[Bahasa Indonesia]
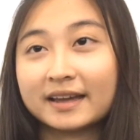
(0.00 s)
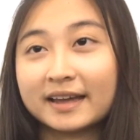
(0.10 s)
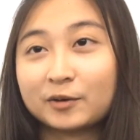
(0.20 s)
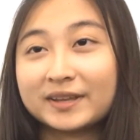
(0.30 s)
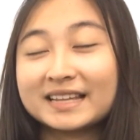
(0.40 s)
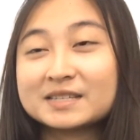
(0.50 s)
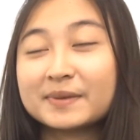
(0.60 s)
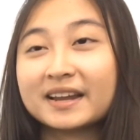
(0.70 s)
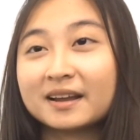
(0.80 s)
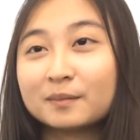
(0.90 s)
Ekuitas
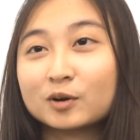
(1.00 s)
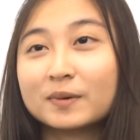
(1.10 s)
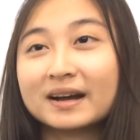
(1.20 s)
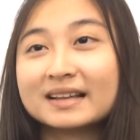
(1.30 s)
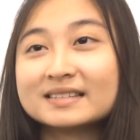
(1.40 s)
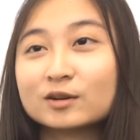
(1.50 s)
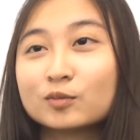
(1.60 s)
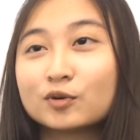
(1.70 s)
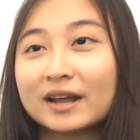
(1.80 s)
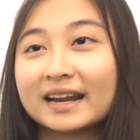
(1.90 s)
merek merupakan
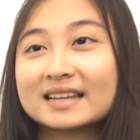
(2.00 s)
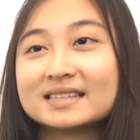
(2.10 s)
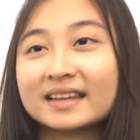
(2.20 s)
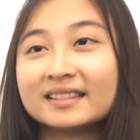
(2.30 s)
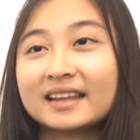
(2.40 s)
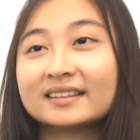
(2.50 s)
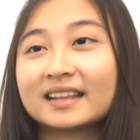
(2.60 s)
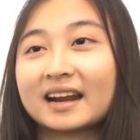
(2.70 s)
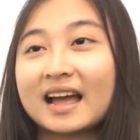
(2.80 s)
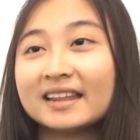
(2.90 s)
sekumpulan aset yang
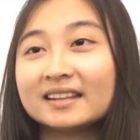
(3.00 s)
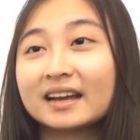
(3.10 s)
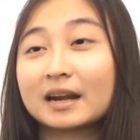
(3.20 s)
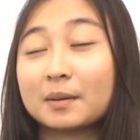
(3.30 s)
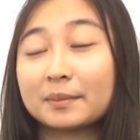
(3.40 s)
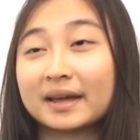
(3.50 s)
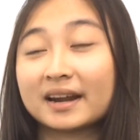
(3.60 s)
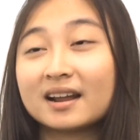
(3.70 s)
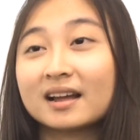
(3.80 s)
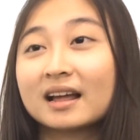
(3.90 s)
terkait dengan nama
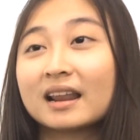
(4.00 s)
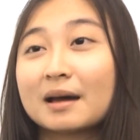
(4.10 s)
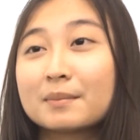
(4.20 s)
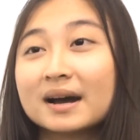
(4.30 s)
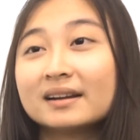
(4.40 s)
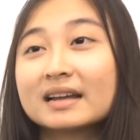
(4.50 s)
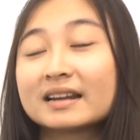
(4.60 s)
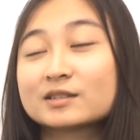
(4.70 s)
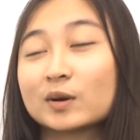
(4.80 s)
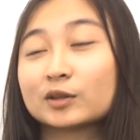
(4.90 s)
merek, lambang dari
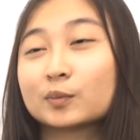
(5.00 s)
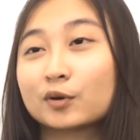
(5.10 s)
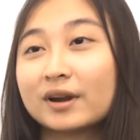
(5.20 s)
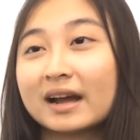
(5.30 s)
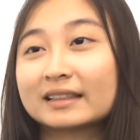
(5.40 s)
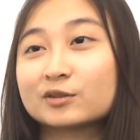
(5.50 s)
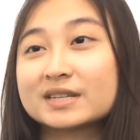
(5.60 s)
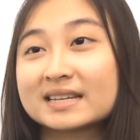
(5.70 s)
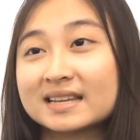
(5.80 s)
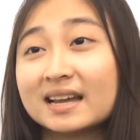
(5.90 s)
suatu produk atau
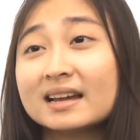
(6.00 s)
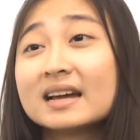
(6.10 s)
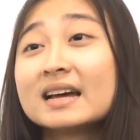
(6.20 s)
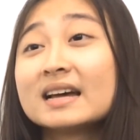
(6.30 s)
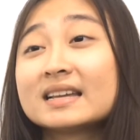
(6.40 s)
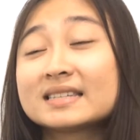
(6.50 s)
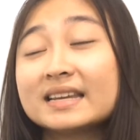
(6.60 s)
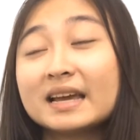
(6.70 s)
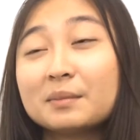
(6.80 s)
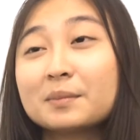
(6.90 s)
jasa,
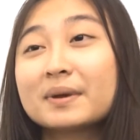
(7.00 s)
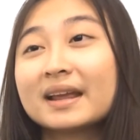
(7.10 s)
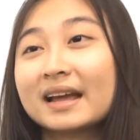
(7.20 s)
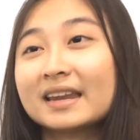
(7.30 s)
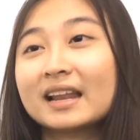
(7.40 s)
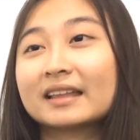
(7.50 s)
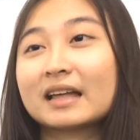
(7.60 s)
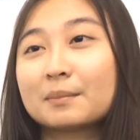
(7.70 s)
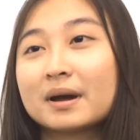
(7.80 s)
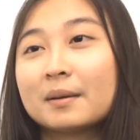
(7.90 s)
sehingga memberikan nilai
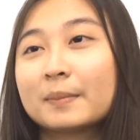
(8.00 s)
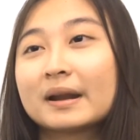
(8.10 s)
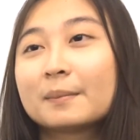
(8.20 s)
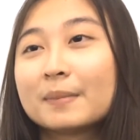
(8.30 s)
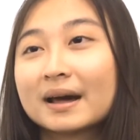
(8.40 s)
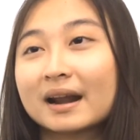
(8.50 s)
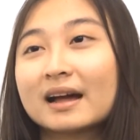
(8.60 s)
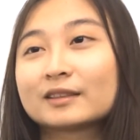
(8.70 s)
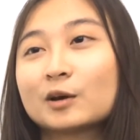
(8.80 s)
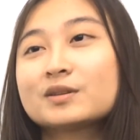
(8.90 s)
tambah pada barang
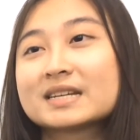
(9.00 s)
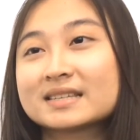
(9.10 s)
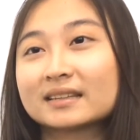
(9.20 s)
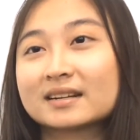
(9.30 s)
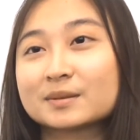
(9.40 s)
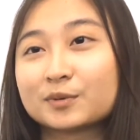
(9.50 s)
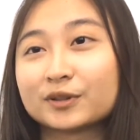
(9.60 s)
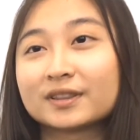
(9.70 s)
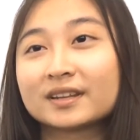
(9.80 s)
atau jasa tersebut.